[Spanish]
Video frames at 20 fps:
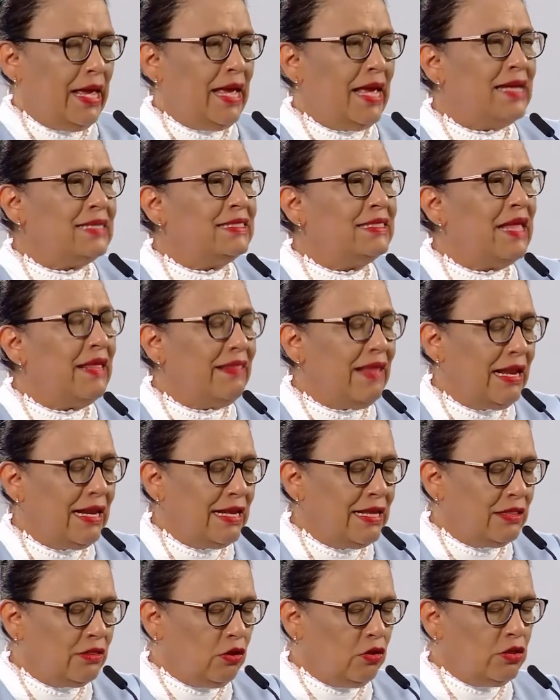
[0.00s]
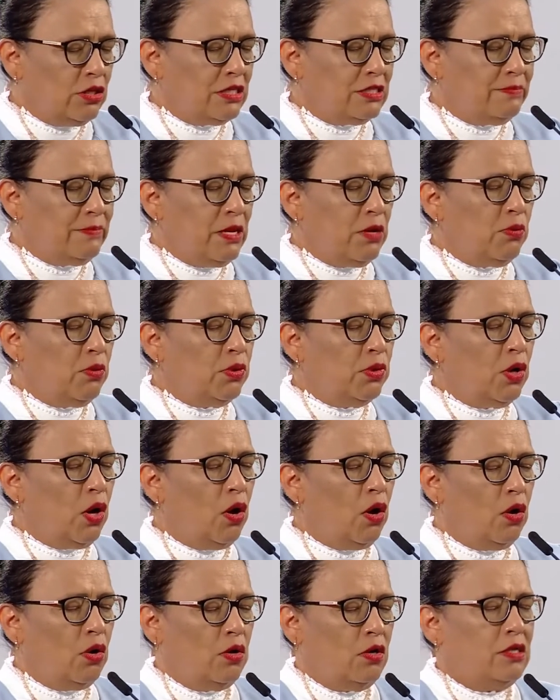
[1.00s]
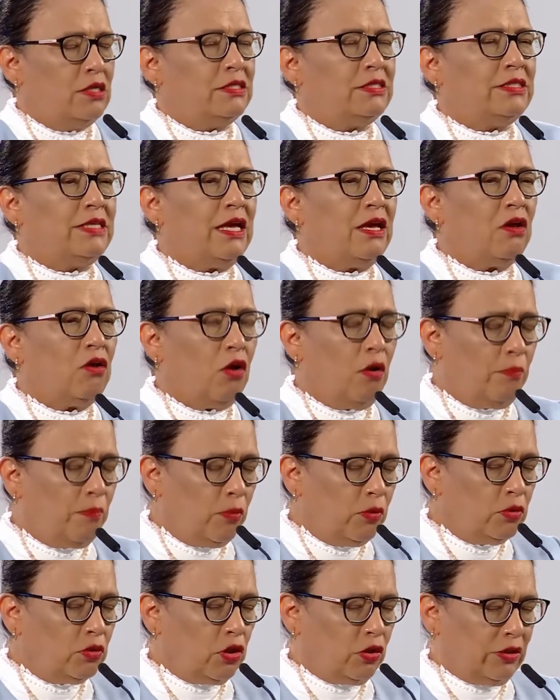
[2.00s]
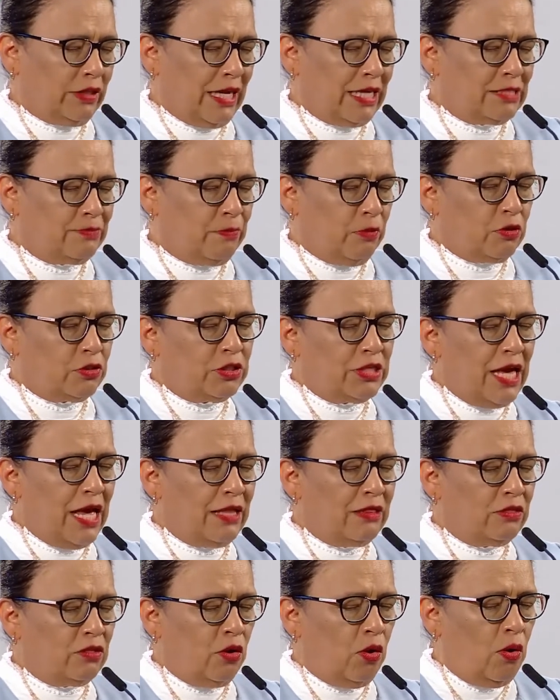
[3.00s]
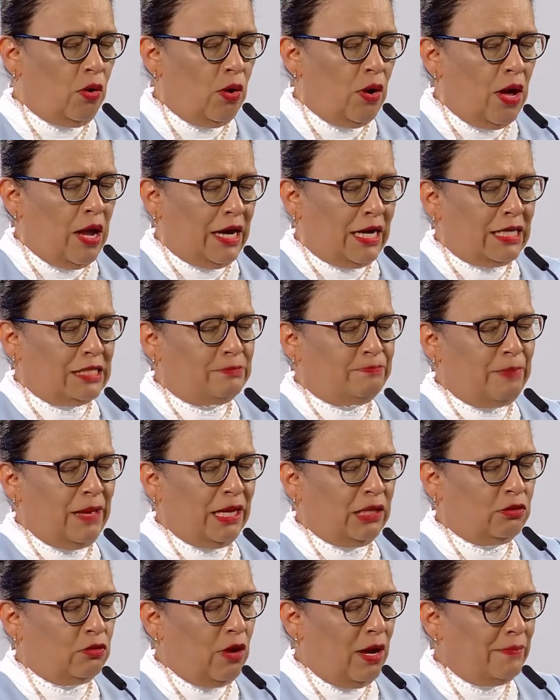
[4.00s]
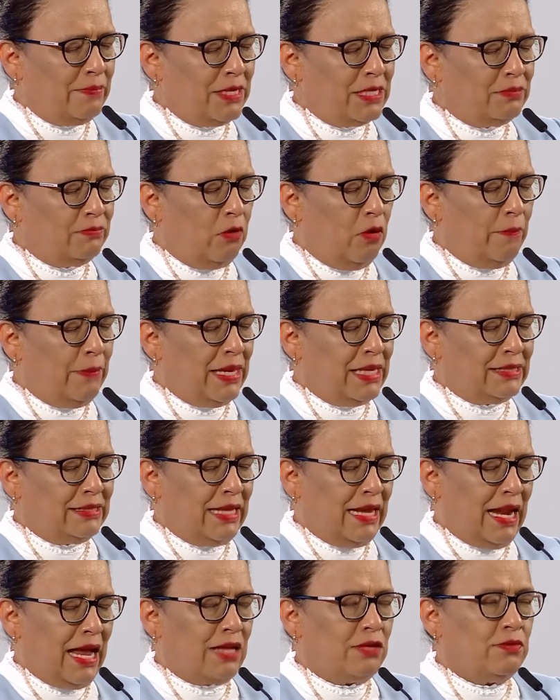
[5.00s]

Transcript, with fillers: Este delito disminuyó 5.3% respecto al mismo mes del